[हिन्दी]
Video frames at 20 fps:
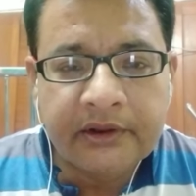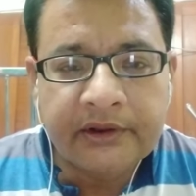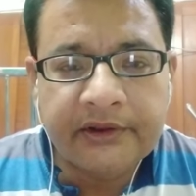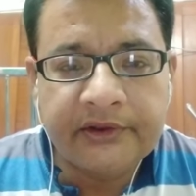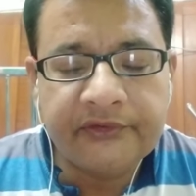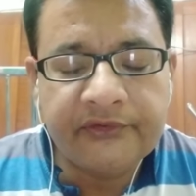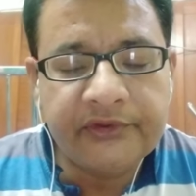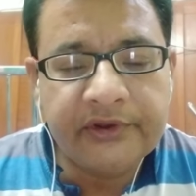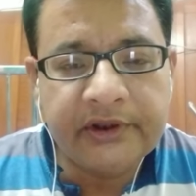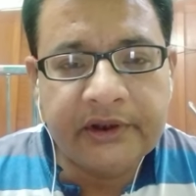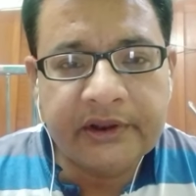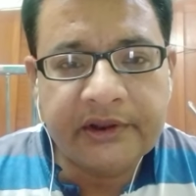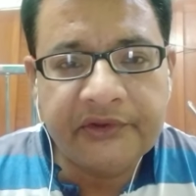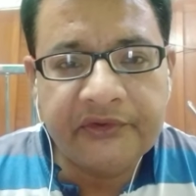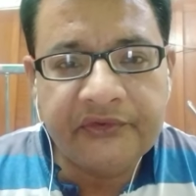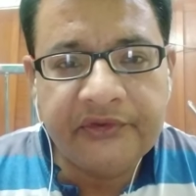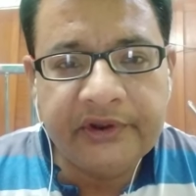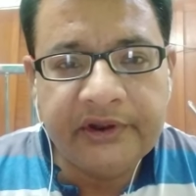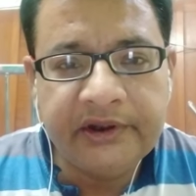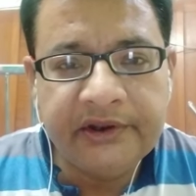किसी न
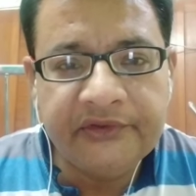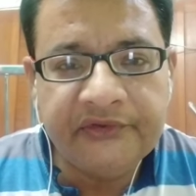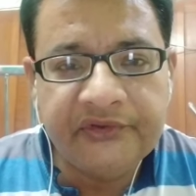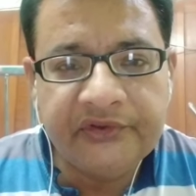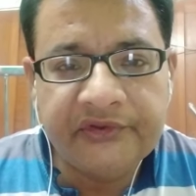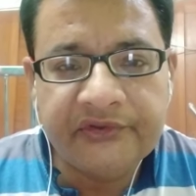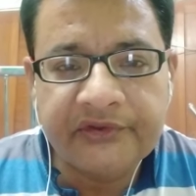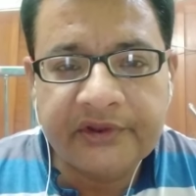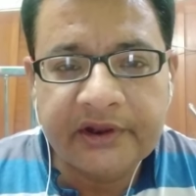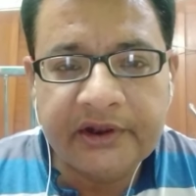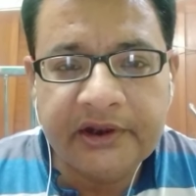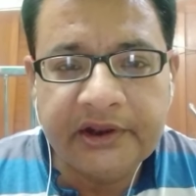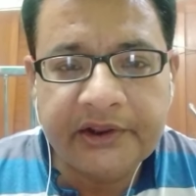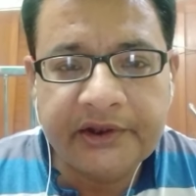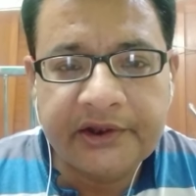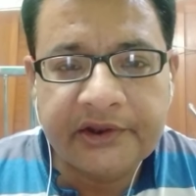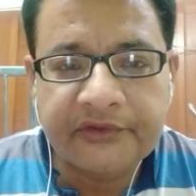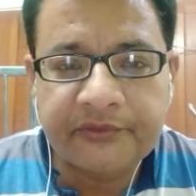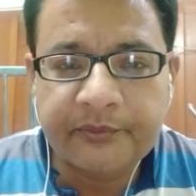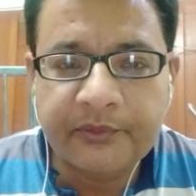किसी डिजीज़ के लिए
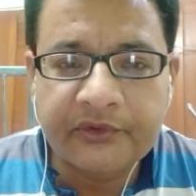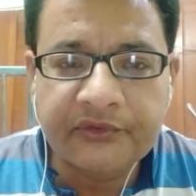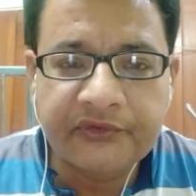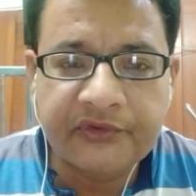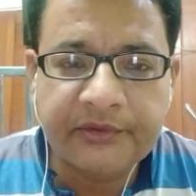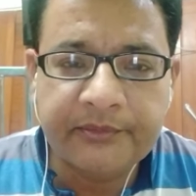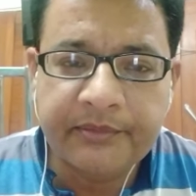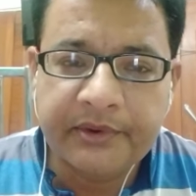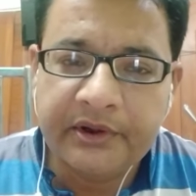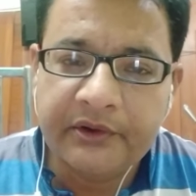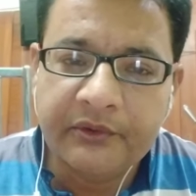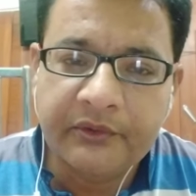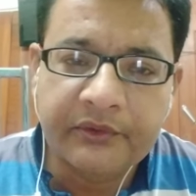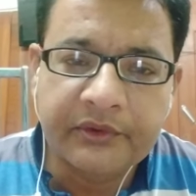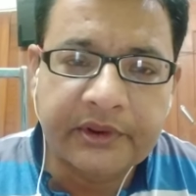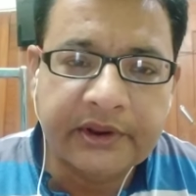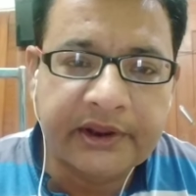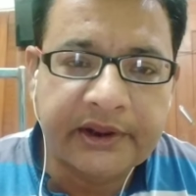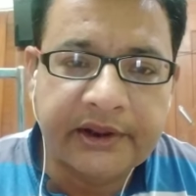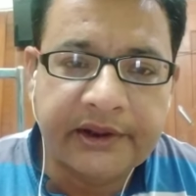रिस्पॉन्सिबल
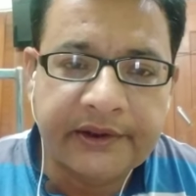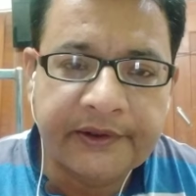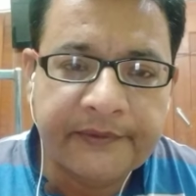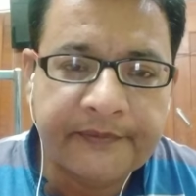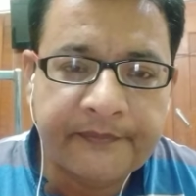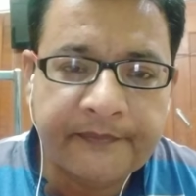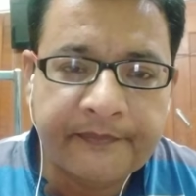होते हैं